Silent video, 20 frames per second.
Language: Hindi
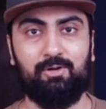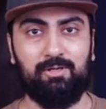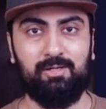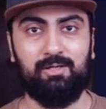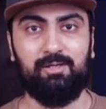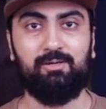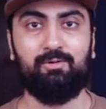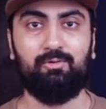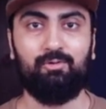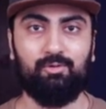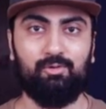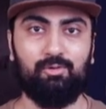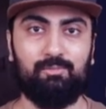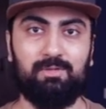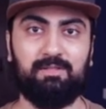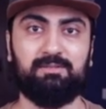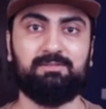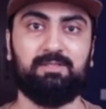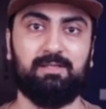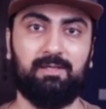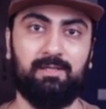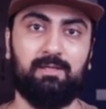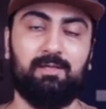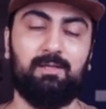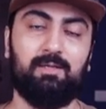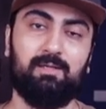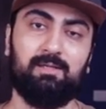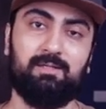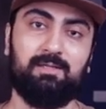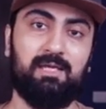कंटेंट लोगों को मिल सके
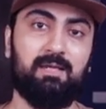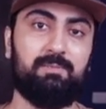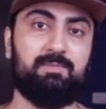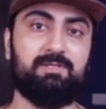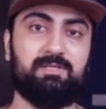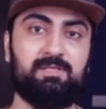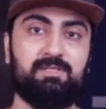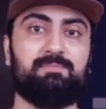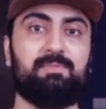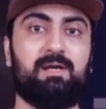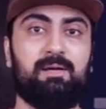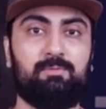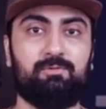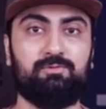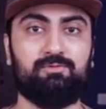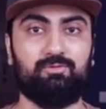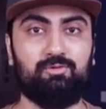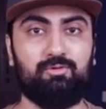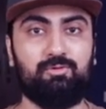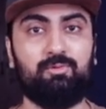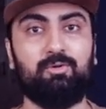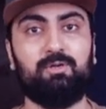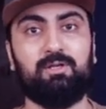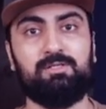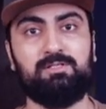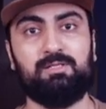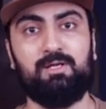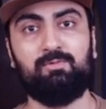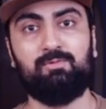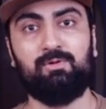ये भी चीज़ मैं आपको ज़रूर
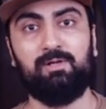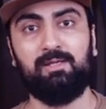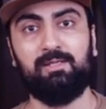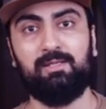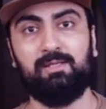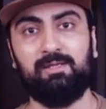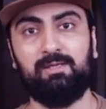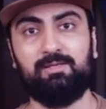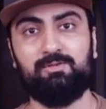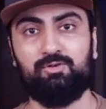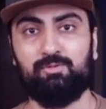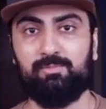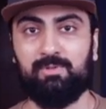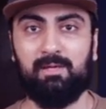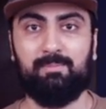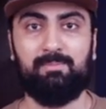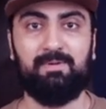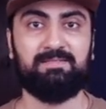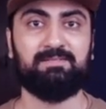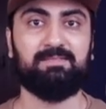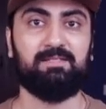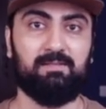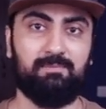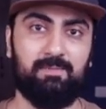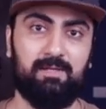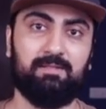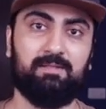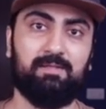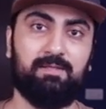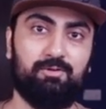बोलना चाहूँगा कि देखें जो भी आप पैसे
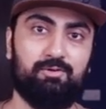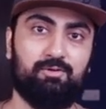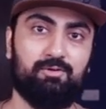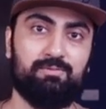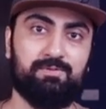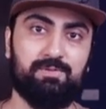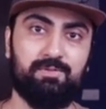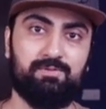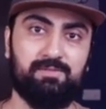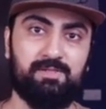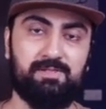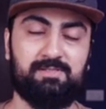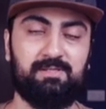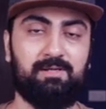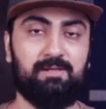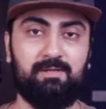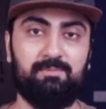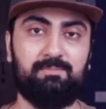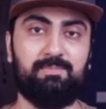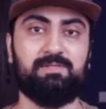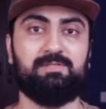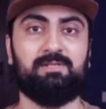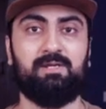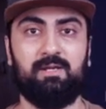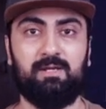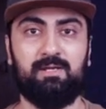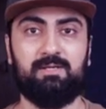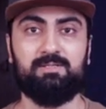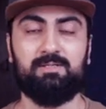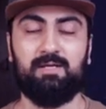कमाते हैं यूट्यूब से उसका सर्टन
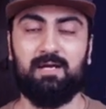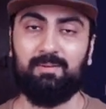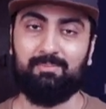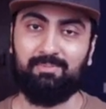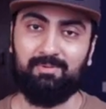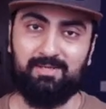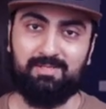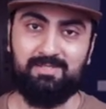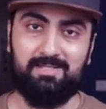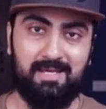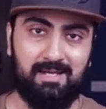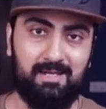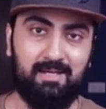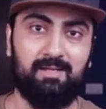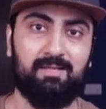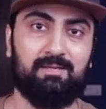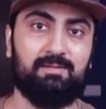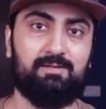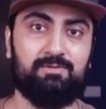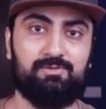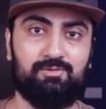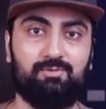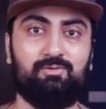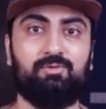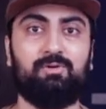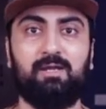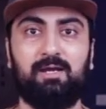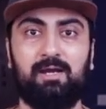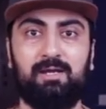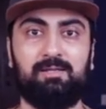परसेंटेज अपने चैनल के अंदर
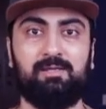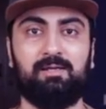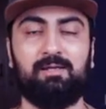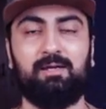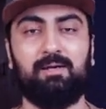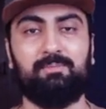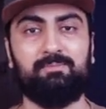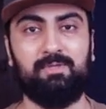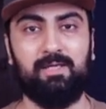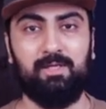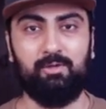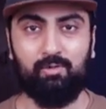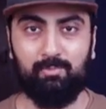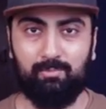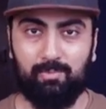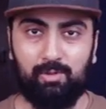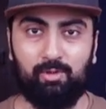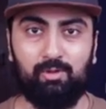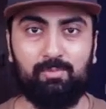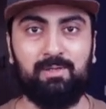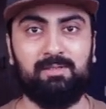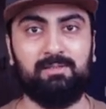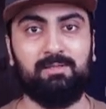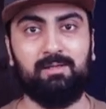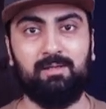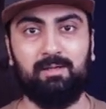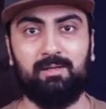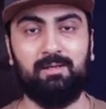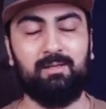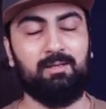ज़रूर लगाइएगा अपने इक्विपमेंट को
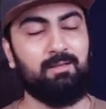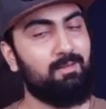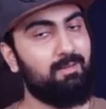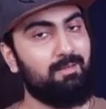बेहतर करें